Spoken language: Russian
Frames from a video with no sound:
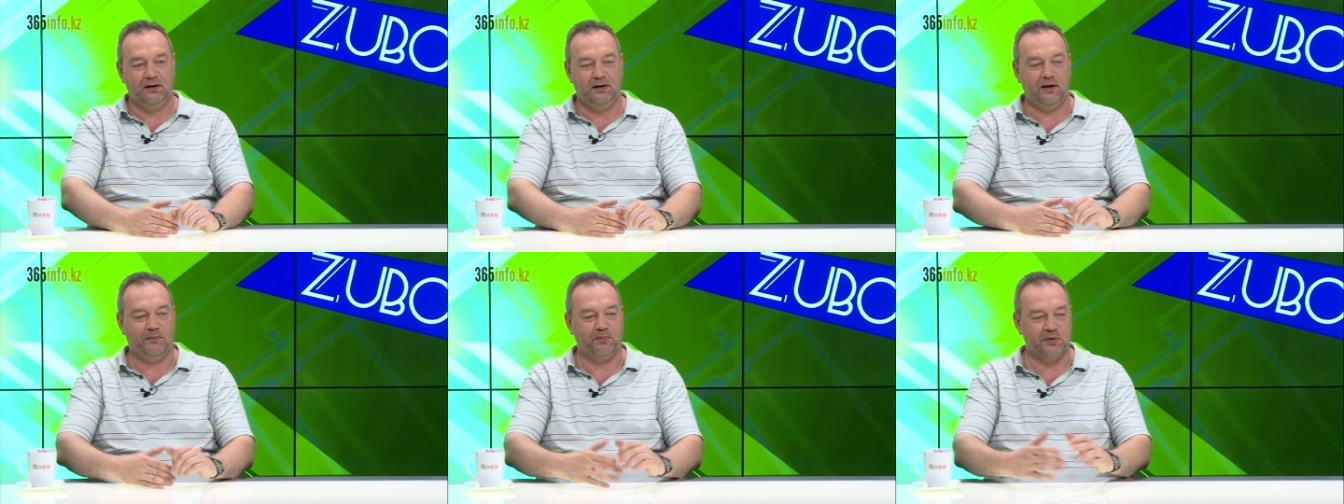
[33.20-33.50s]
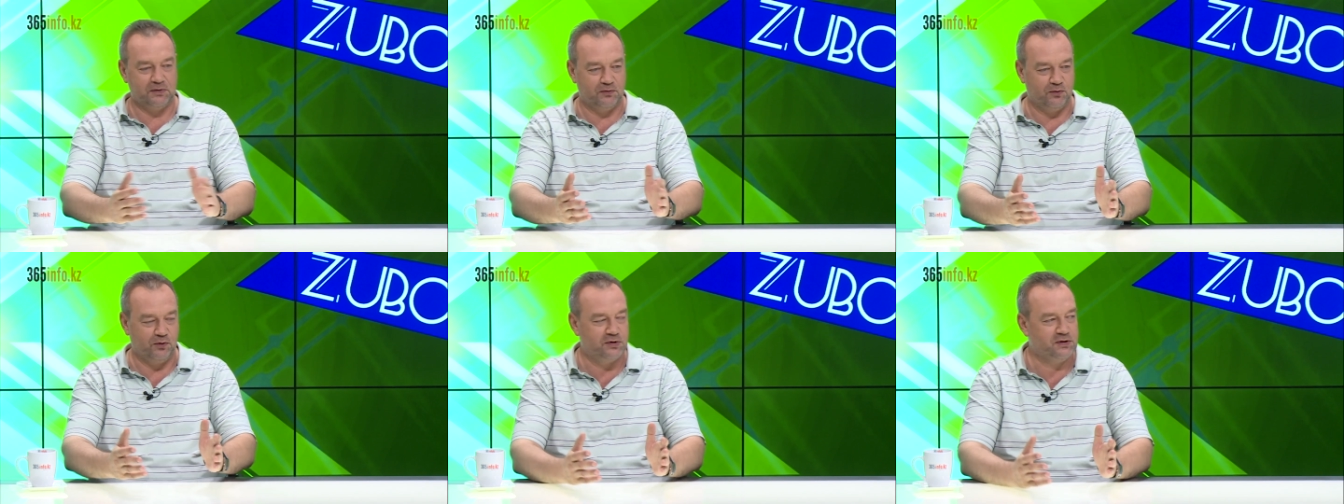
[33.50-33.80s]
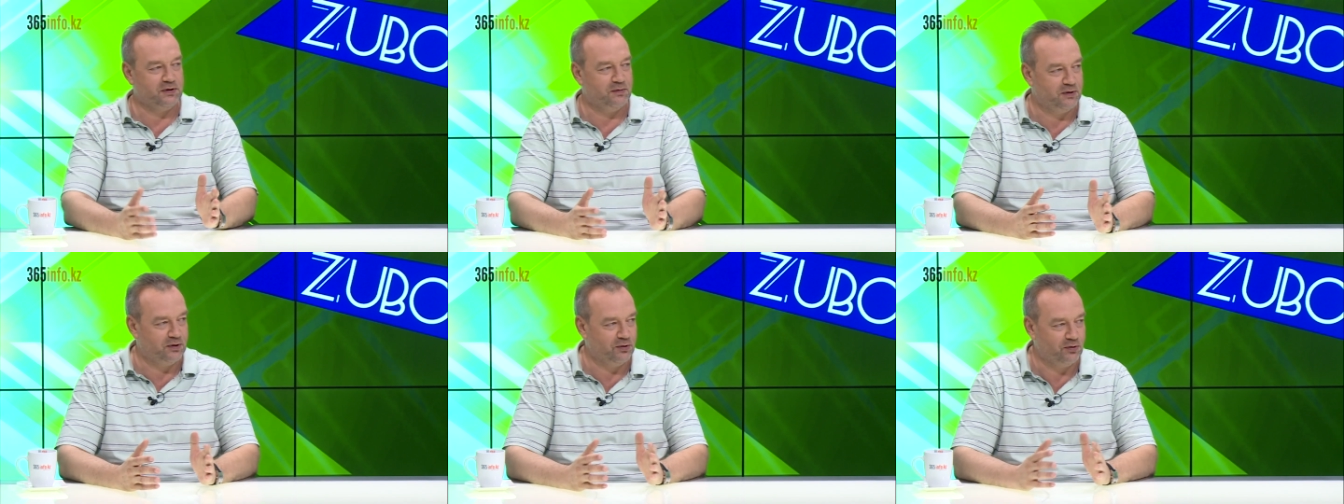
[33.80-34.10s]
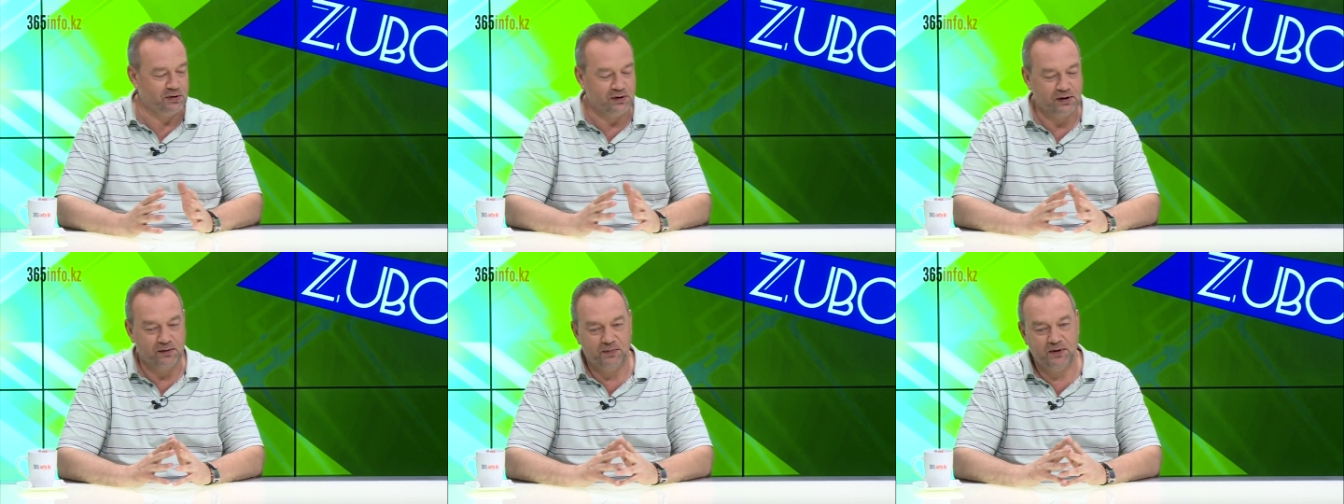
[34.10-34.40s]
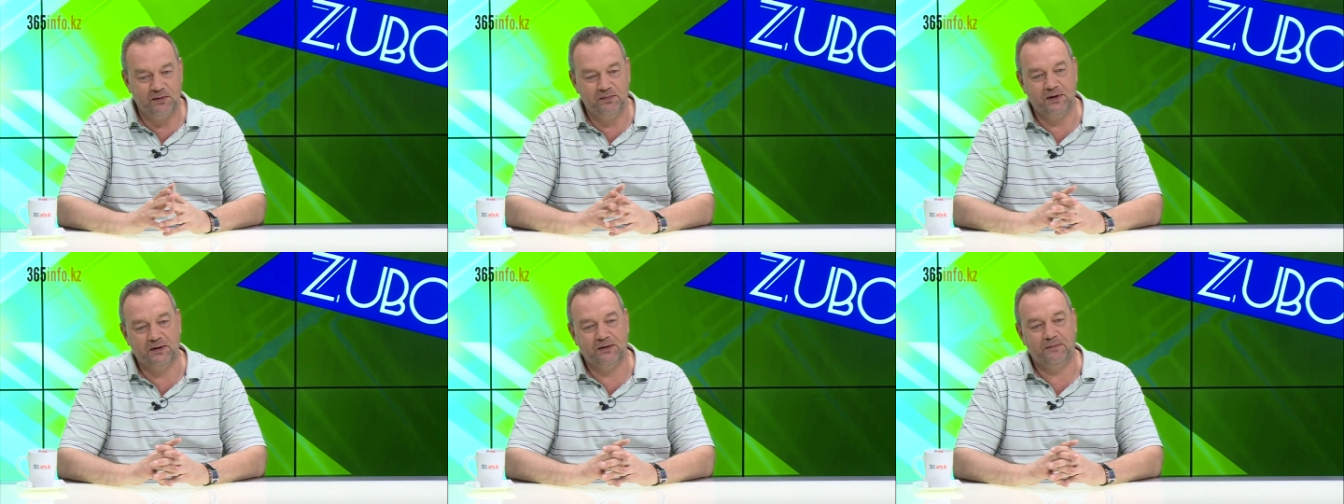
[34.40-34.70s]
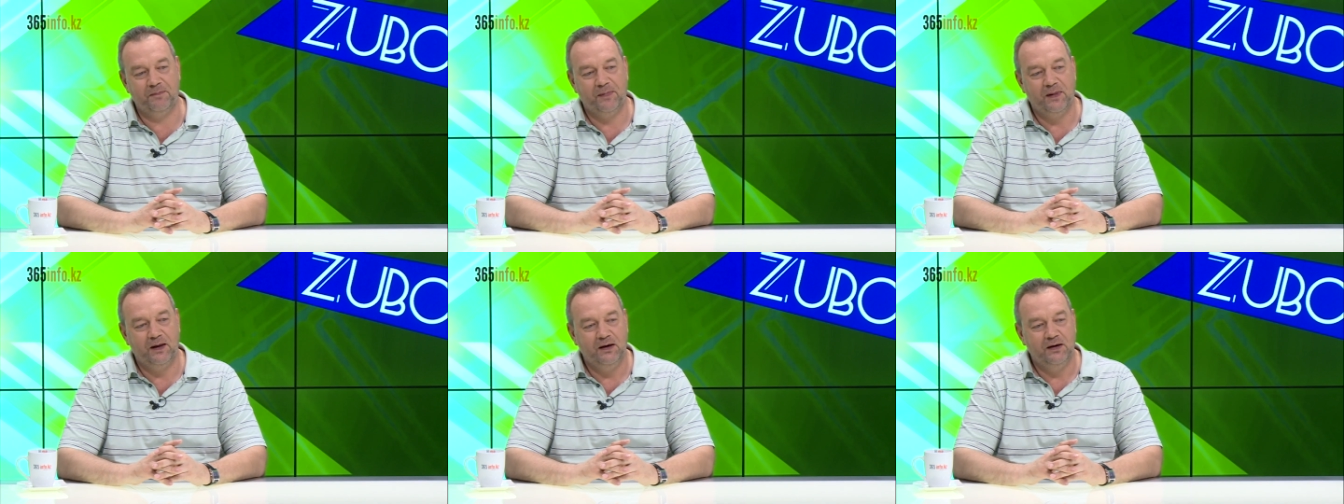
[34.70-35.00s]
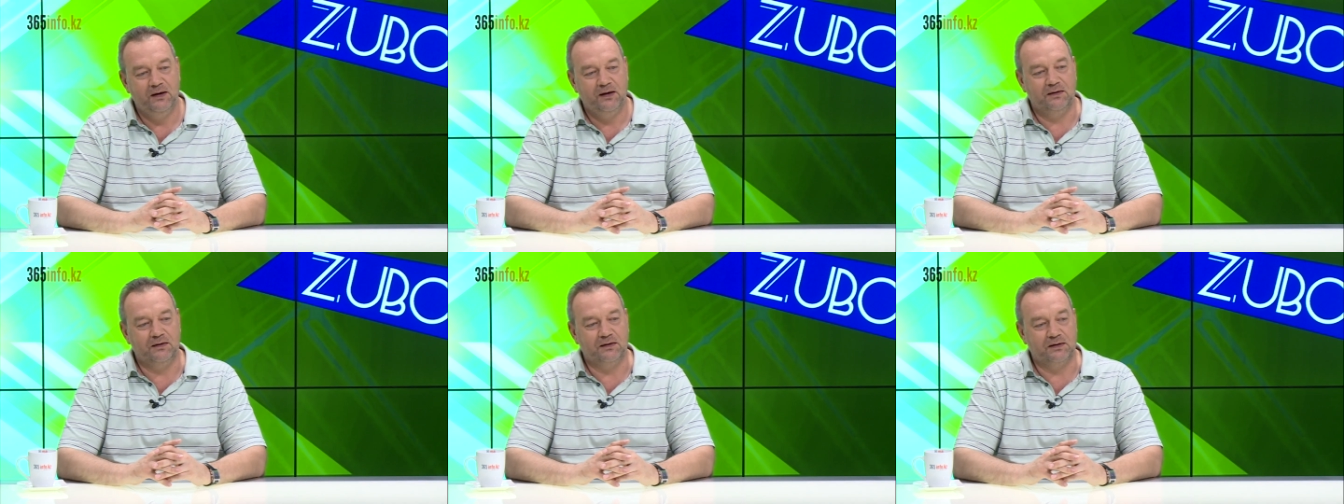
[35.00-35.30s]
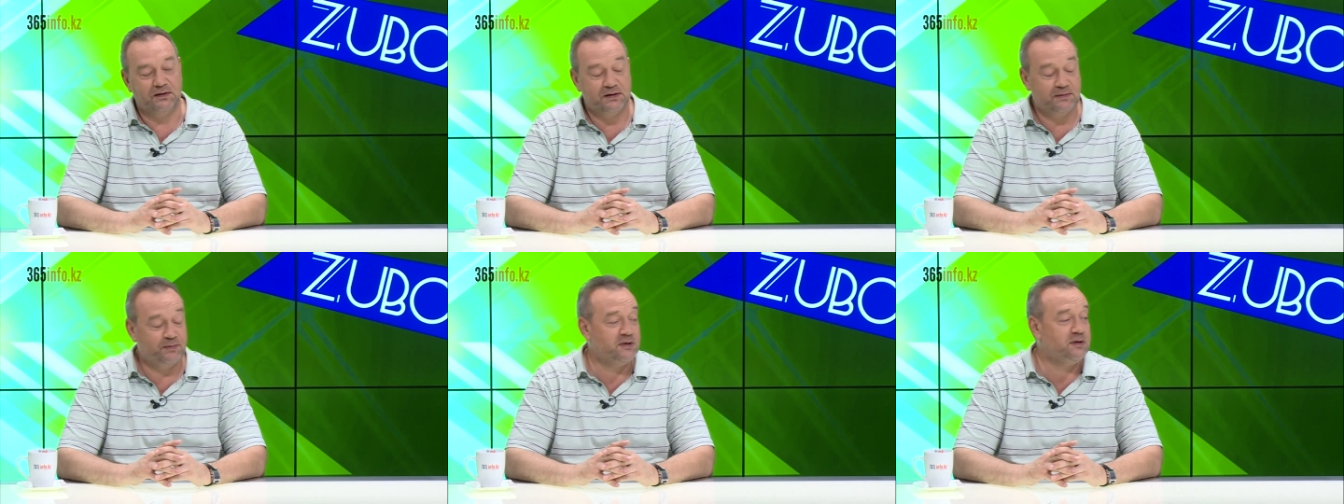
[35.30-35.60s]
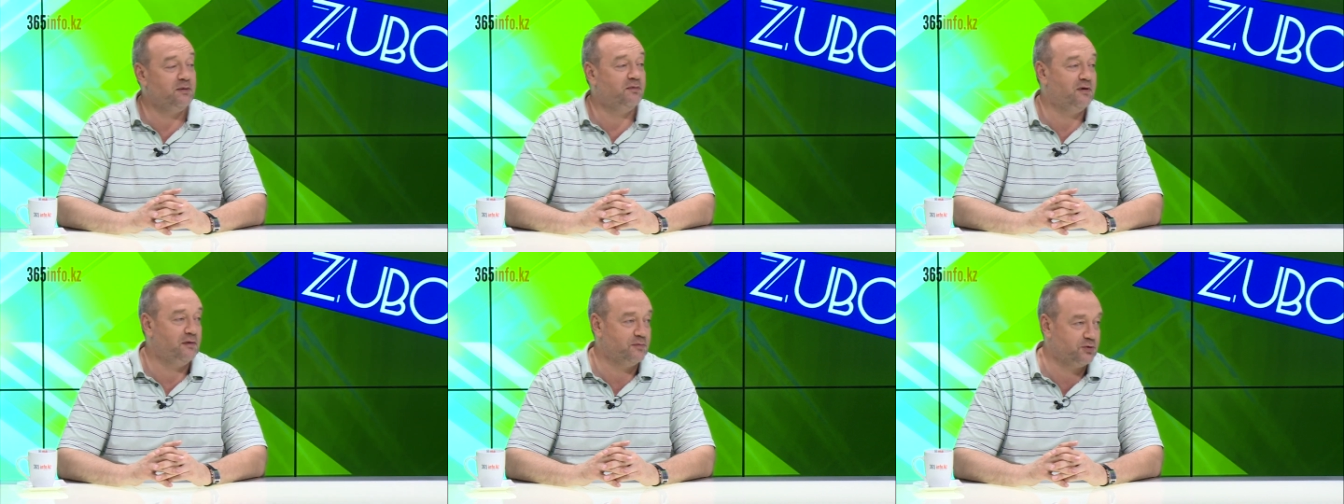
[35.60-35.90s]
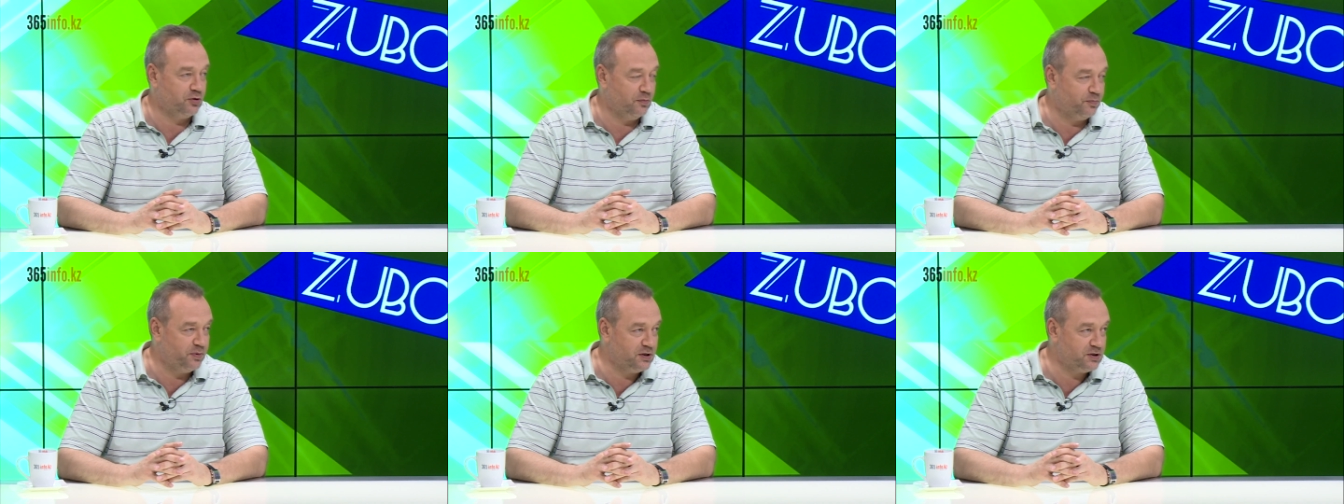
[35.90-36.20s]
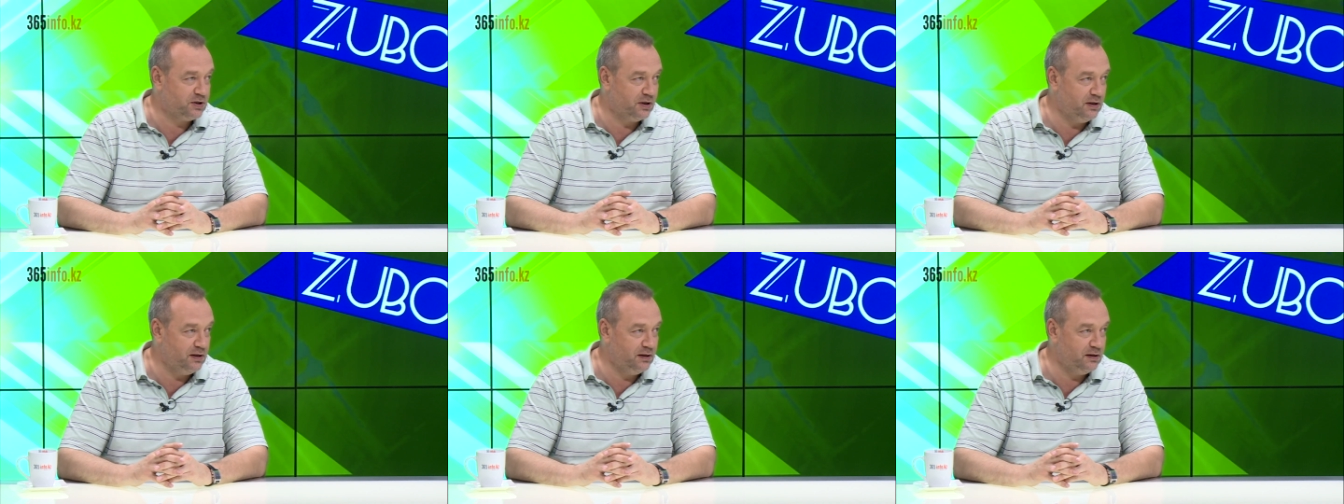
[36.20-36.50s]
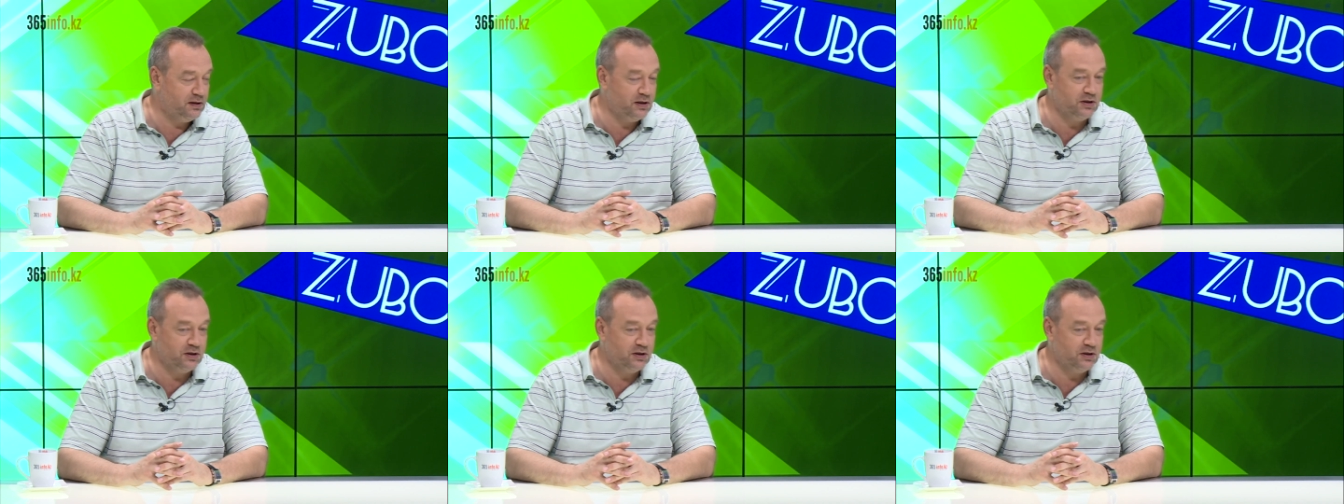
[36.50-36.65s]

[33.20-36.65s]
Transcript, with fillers: Я позволю себе такой комплимент. Э, спасибо вам, что пришли.